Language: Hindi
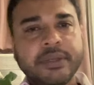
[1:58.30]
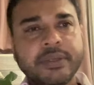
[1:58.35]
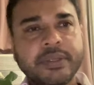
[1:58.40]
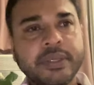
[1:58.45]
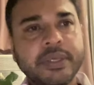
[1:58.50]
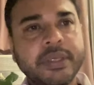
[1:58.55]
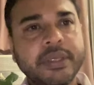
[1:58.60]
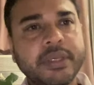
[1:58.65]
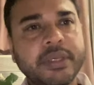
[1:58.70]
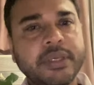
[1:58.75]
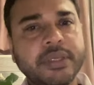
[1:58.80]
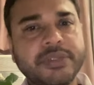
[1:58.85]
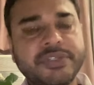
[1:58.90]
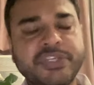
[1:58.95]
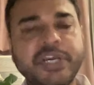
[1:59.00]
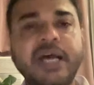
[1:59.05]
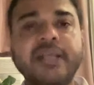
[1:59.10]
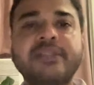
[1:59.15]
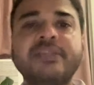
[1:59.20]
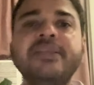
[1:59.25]
कि
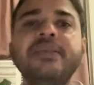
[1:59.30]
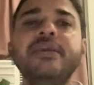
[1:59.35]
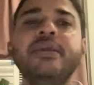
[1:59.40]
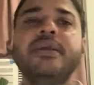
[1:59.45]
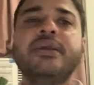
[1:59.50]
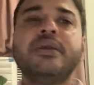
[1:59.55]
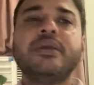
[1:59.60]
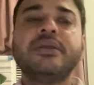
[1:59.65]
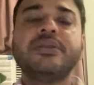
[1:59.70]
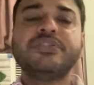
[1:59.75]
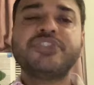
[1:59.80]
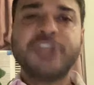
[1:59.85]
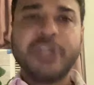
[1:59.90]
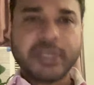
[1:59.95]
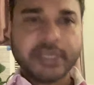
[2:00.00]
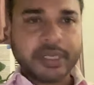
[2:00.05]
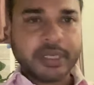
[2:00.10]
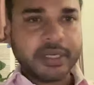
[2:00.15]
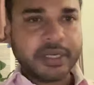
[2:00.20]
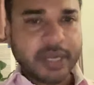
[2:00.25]
जातीय
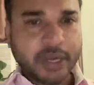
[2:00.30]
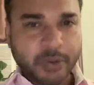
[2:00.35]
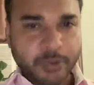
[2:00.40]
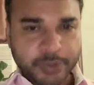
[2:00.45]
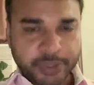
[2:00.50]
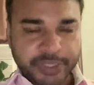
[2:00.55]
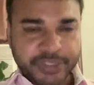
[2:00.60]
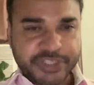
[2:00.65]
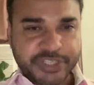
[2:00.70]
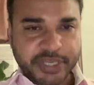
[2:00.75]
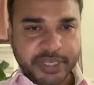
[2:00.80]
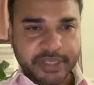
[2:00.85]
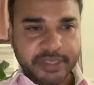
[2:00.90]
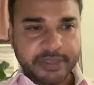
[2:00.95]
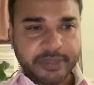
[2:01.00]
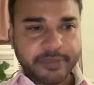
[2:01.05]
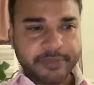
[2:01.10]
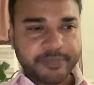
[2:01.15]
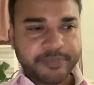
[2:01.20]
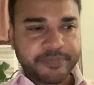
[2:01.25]
जनगणना होनी
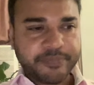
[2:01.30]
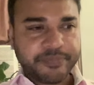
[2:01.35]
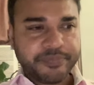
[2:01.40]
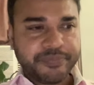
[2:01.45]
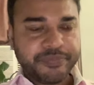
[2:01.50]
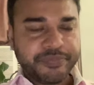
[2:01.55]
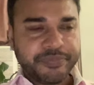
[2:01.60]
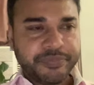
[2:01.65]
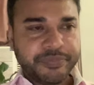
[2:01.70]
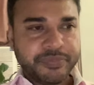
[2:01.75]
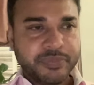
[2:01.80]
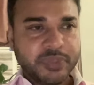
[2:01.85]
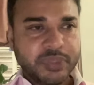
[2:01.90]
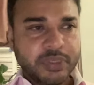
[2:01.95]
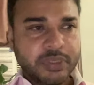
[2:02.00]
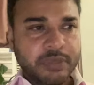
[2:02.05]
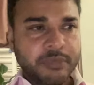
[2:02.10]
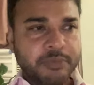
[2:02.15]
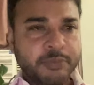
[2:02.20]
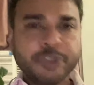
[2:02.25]
चाहिए
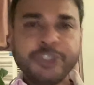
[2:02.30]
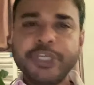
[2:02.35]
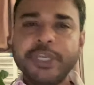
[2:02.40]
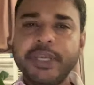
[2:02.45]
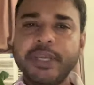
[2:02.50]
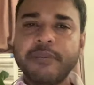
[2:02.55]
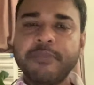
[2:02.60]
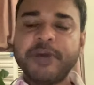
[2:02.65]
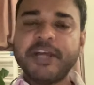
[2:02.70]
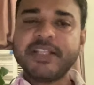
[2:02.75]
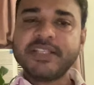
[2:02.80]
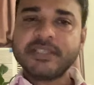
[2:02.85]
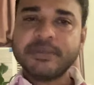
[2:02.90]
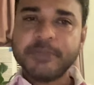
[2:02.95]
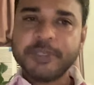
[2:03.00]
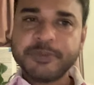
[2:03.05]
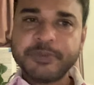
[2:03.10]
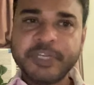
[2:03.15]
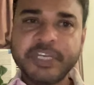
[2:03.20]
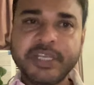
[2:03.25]
मुझे एक बात
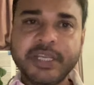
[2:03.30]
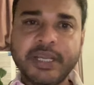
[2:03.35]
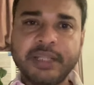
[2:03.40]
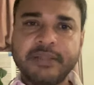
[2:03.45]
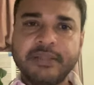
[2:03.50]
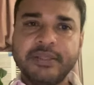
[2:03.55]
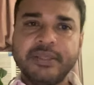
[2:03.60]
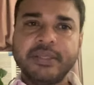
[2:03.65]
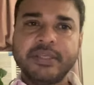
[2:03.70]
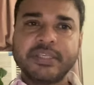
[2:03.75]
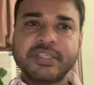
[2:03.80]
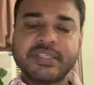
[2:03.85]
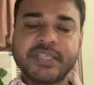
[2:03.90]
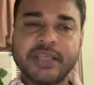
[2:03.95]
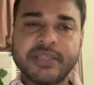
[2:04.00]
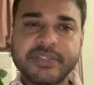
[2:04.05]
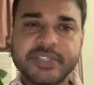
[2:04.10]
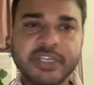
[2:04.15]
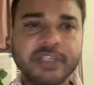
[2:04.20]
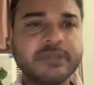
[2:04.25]
समझ में नहीं आती है कि
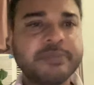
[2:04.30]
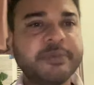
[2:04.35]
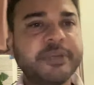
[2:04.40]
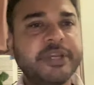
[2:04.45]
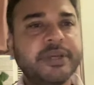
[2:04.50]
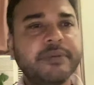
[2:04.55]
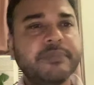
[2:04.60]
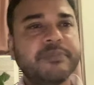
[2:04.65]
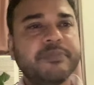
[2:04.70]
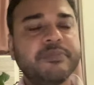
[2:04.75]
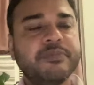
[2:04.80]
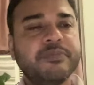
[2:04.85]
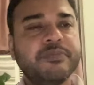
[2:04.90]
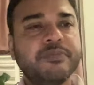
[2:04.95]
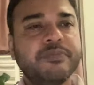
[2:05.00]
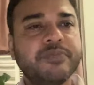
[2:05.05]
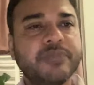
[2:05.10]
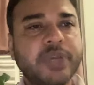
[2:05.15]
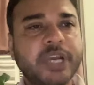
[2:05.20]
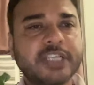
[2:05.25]
संसद में
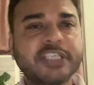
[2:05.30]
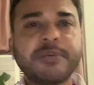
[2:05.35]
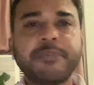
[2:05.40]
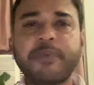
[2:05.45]
एज ए